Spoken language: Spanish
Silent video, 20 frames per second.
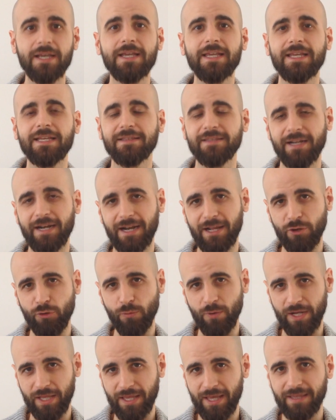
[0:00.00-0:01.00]
y entre la
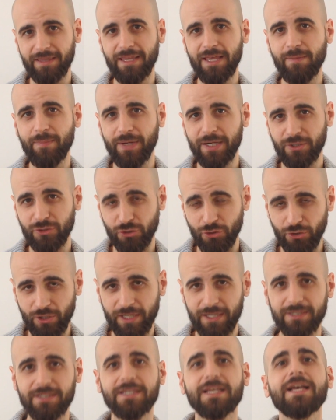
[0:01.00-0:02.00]
comunidad de
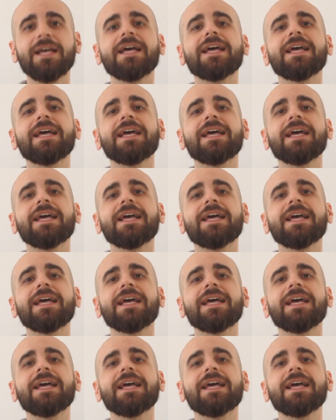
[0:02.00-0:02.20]
personas